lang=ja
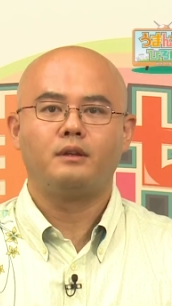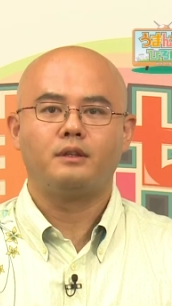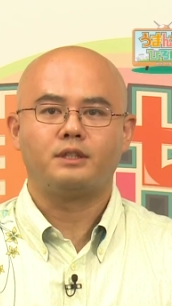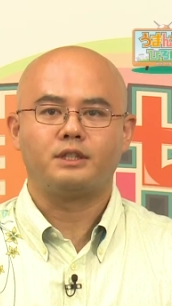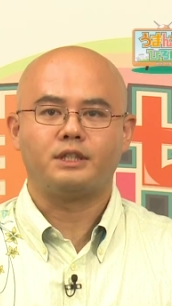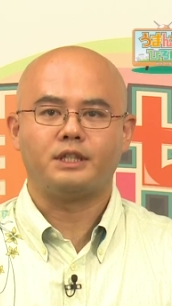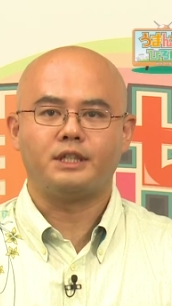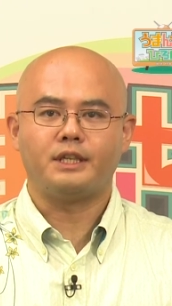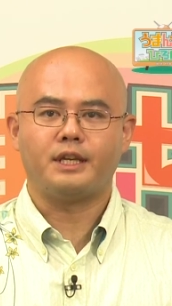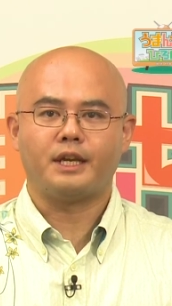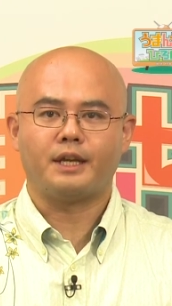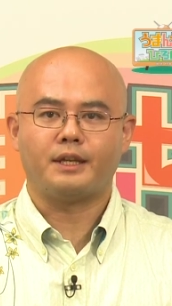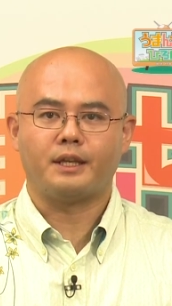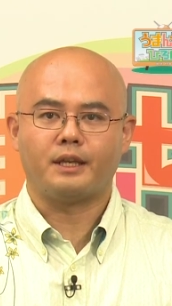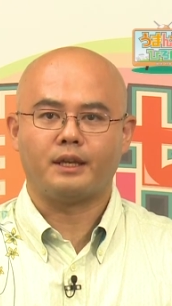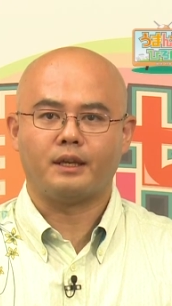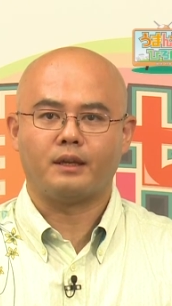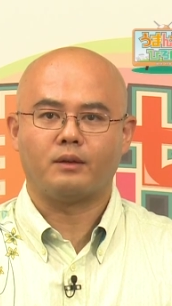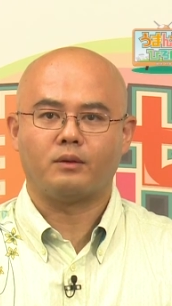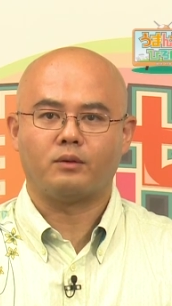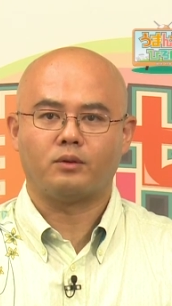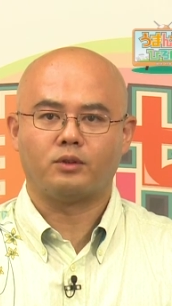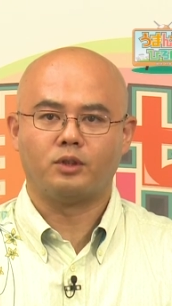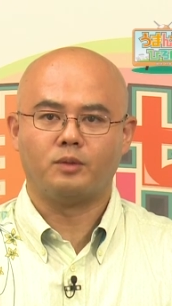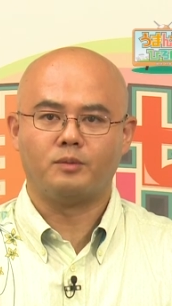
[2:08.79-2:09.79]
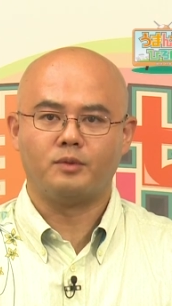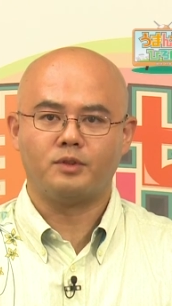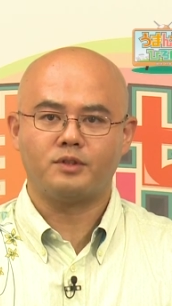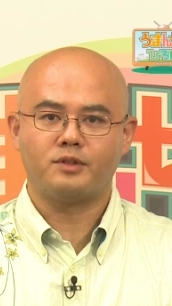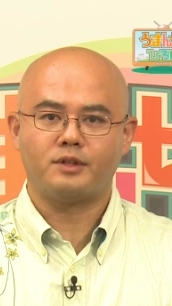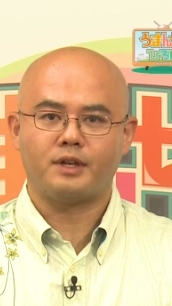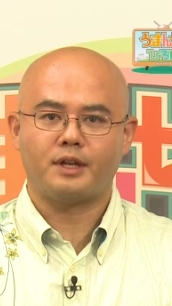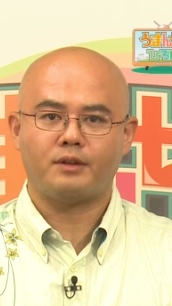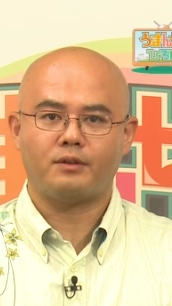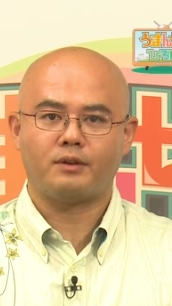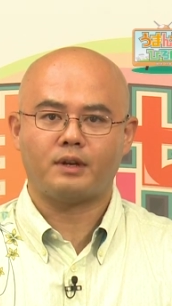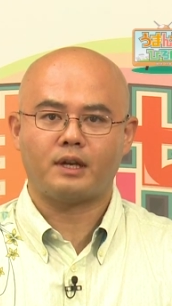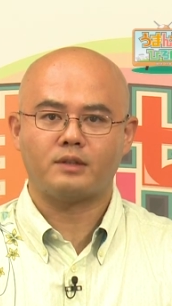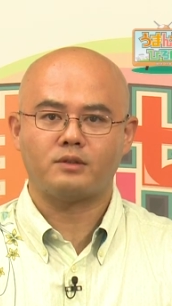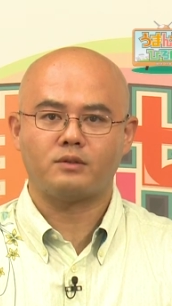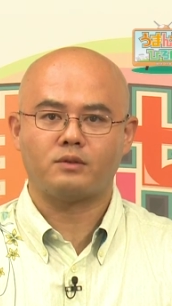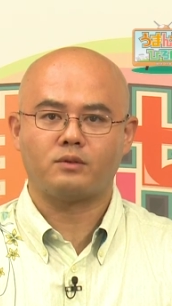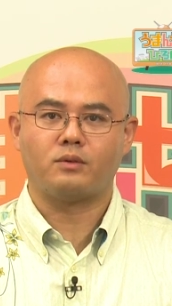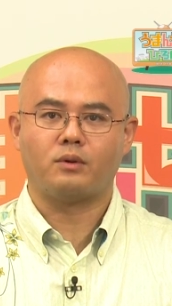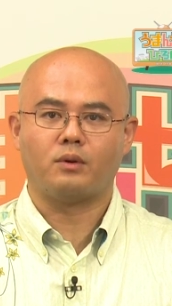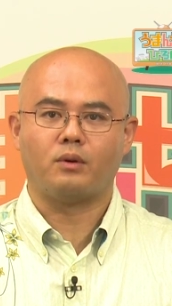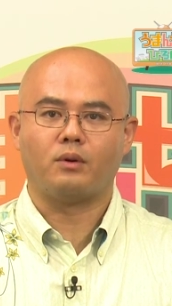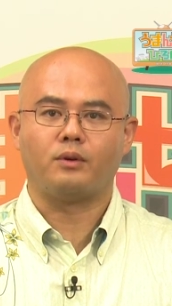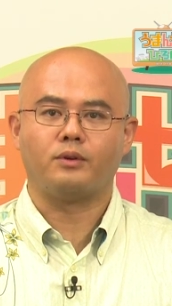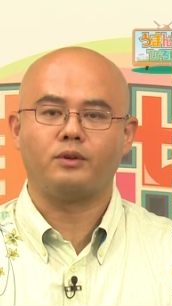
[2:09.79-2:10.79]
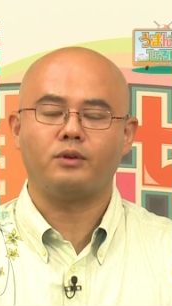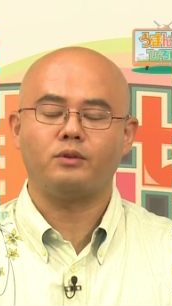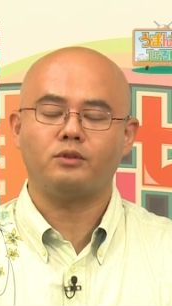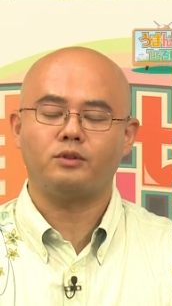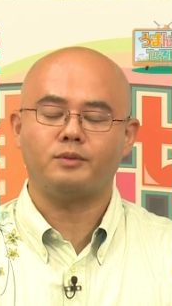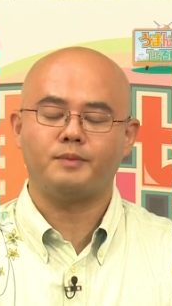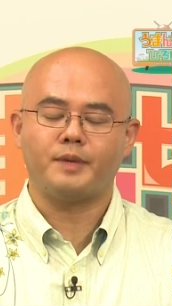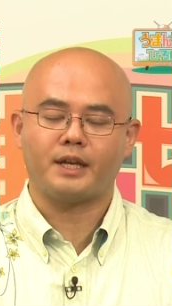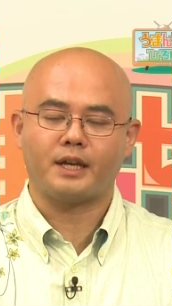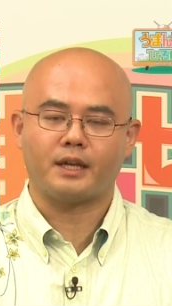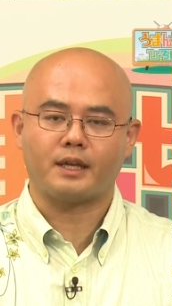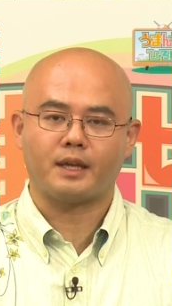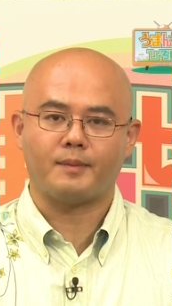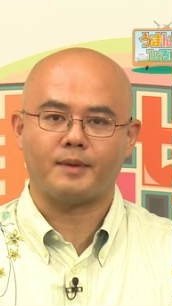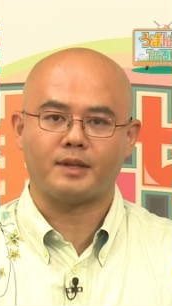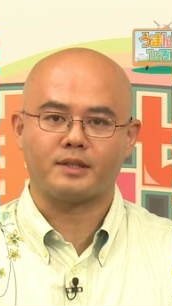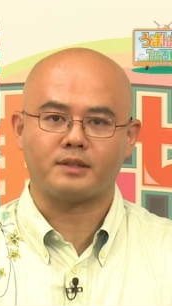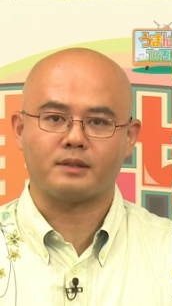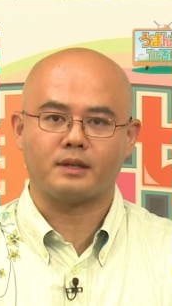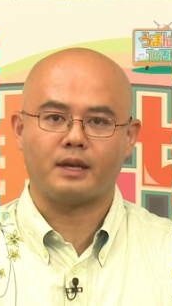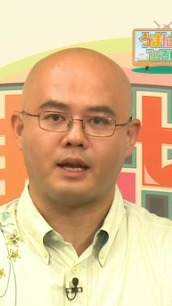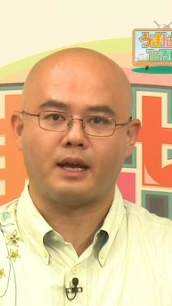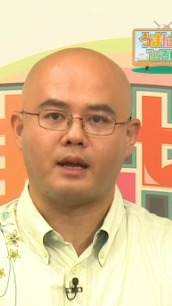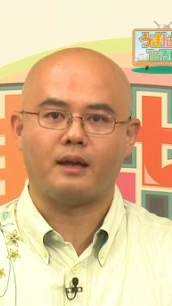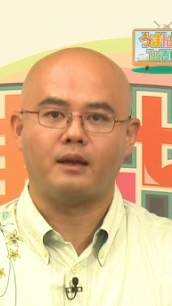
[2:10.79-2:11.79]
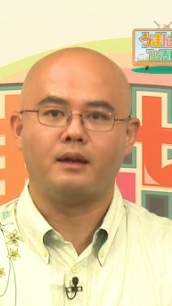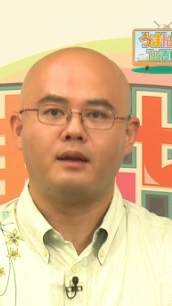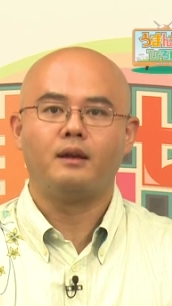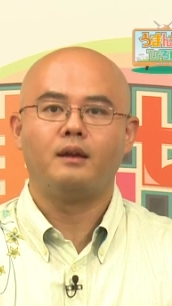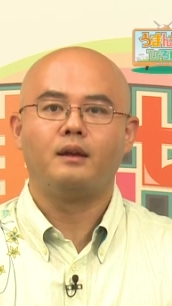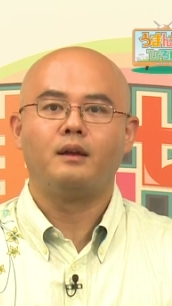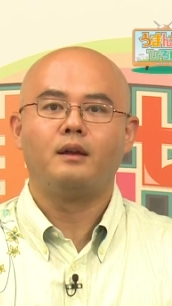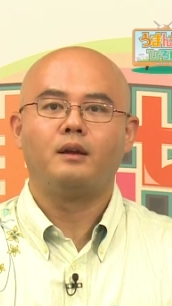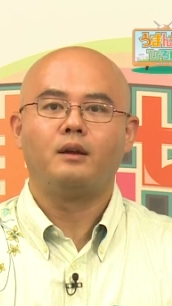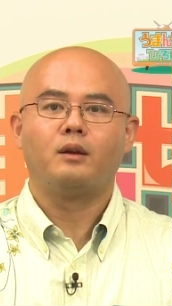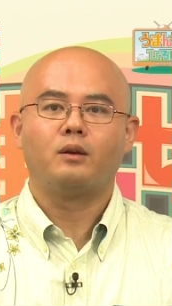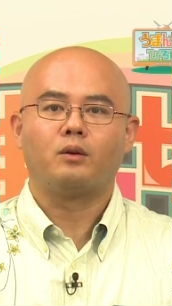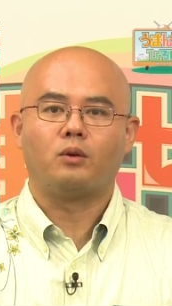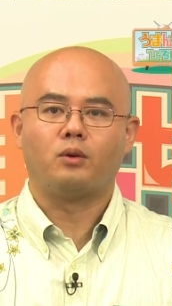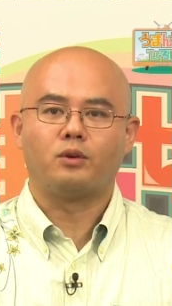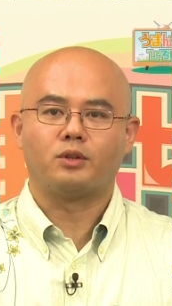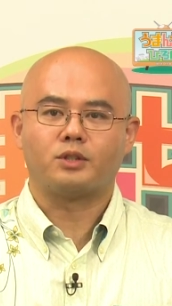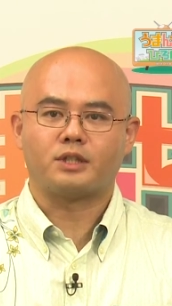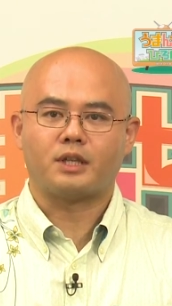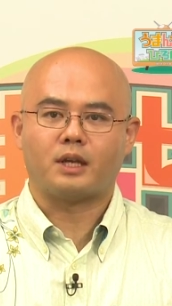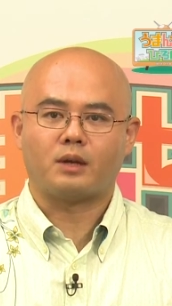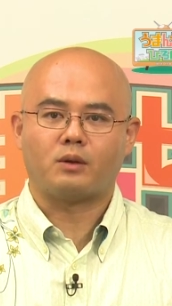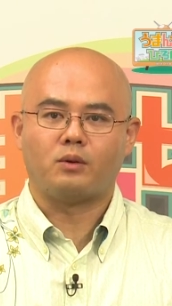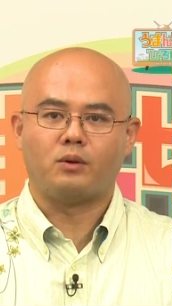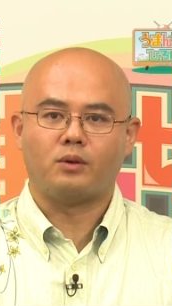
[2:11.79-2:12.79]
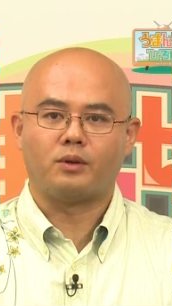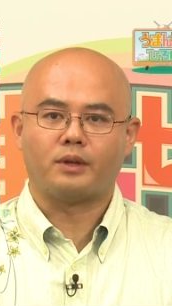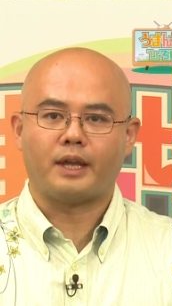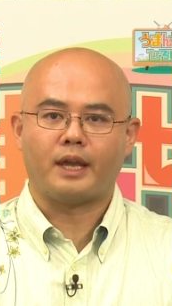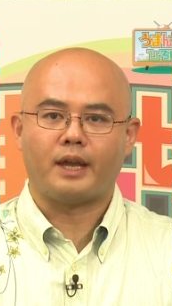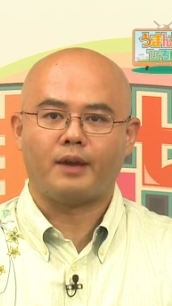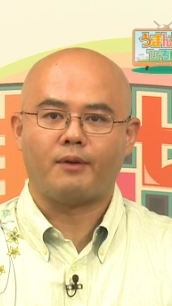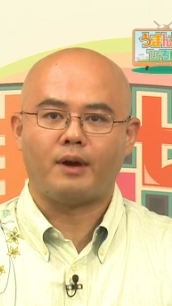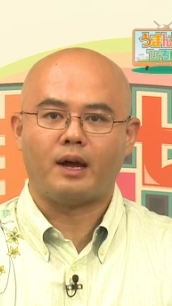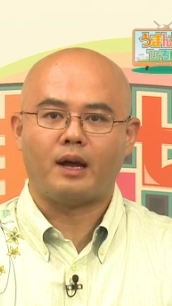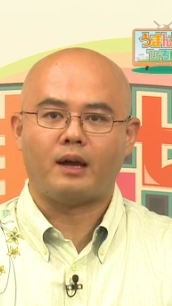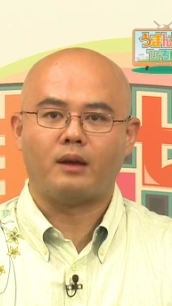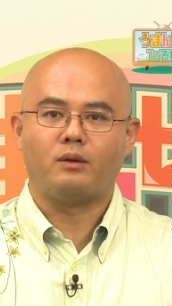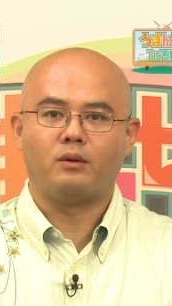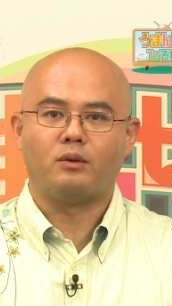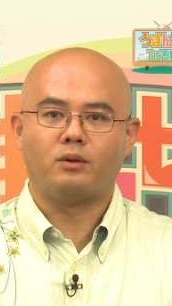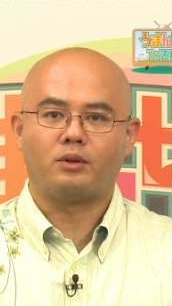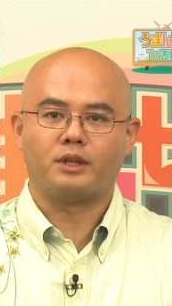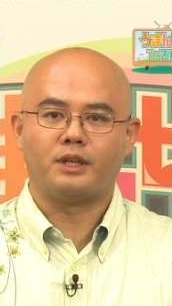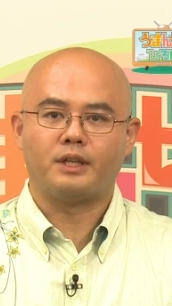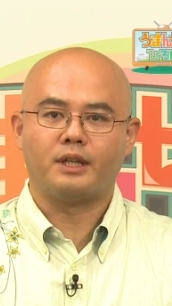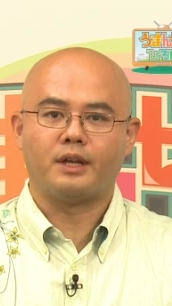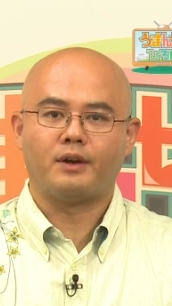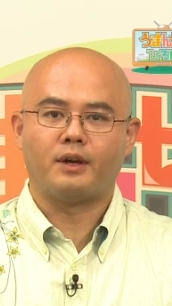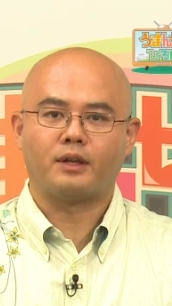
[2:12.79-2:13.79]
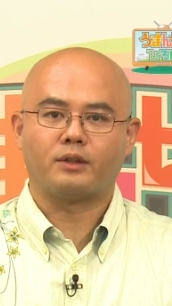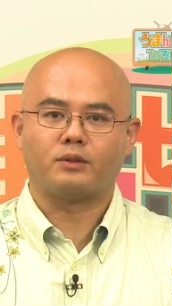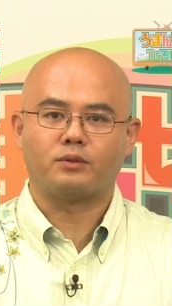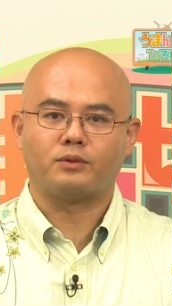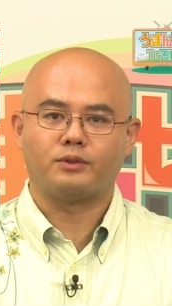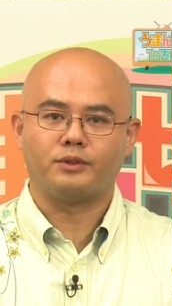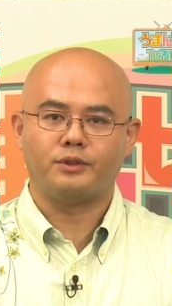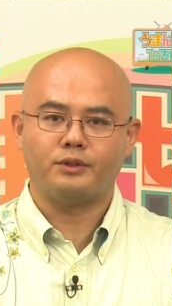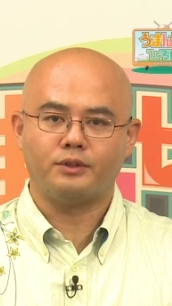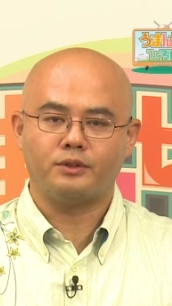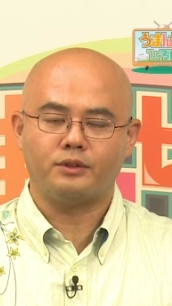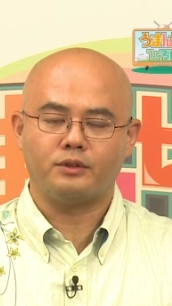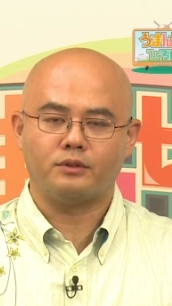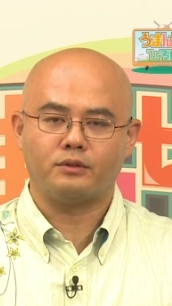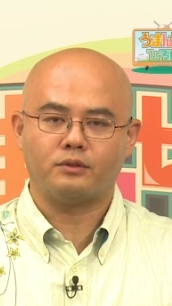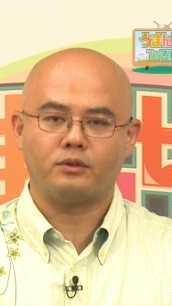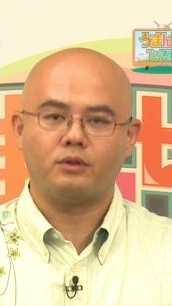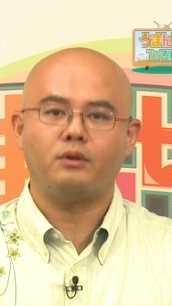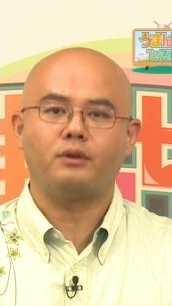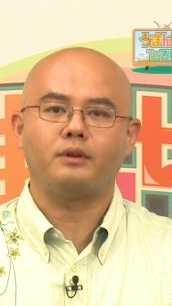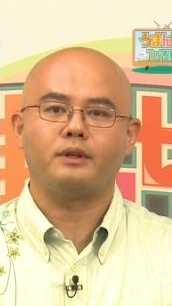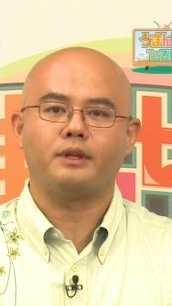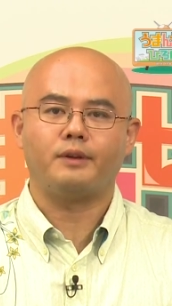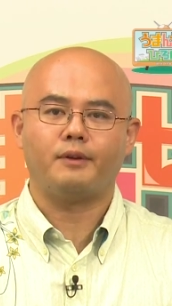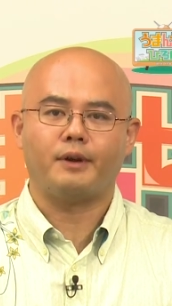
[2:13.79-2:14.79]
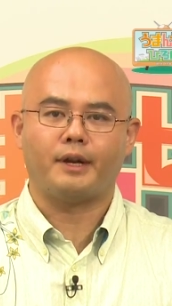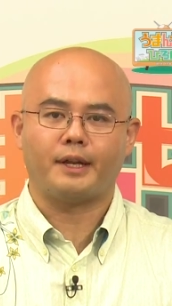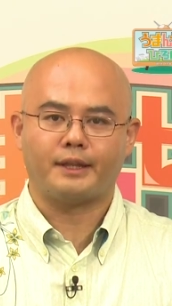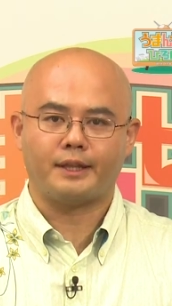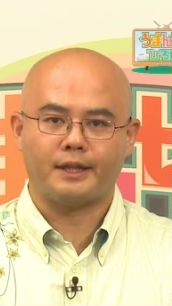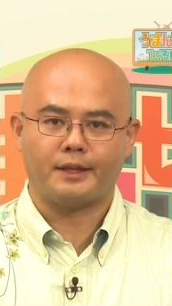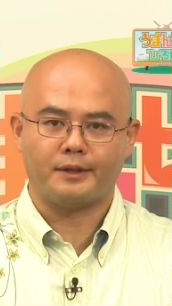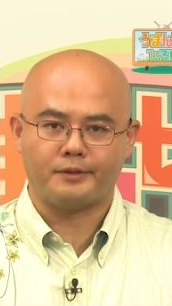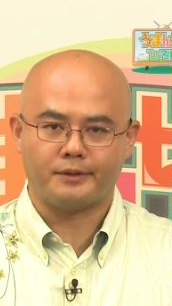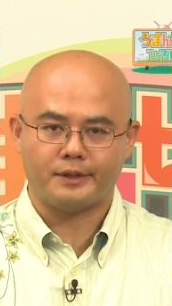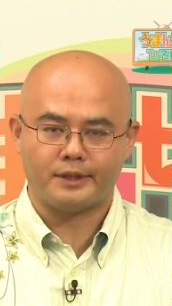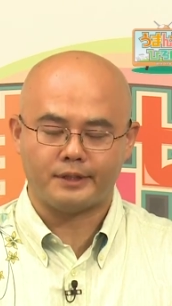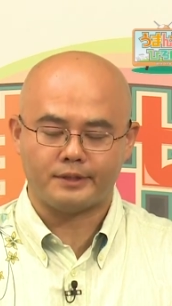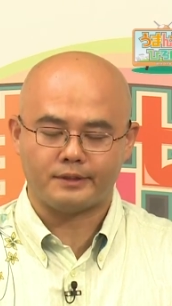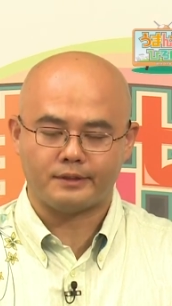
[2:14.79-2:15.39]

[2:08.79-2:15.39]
深夜に子供連れの家族をよく見かけますがこうした光景は沖縄特有と言われているんで